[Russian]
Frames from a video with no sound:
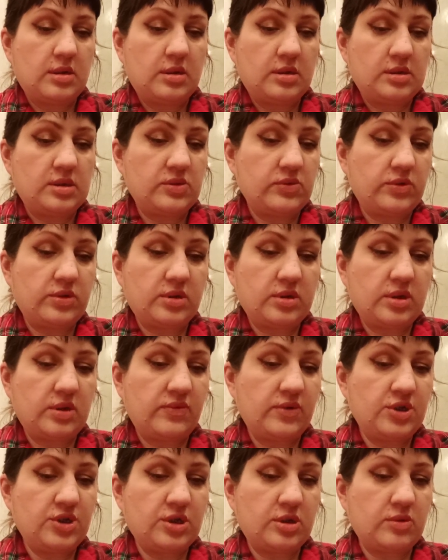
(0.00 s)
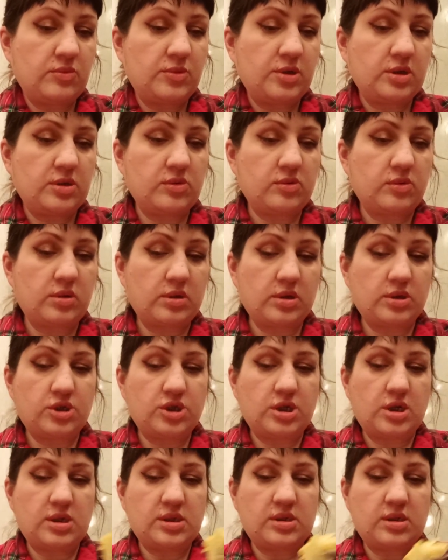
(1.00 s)
Сегодня на вечер у меня только
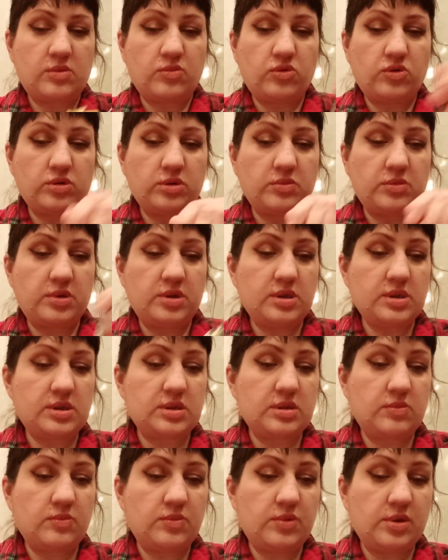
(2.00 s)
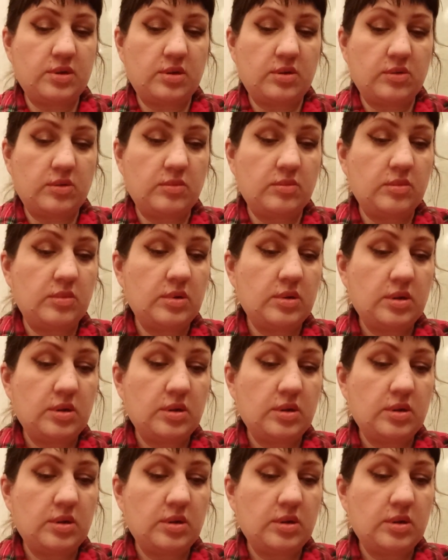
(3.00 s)
чай с лимоном и с имбирем.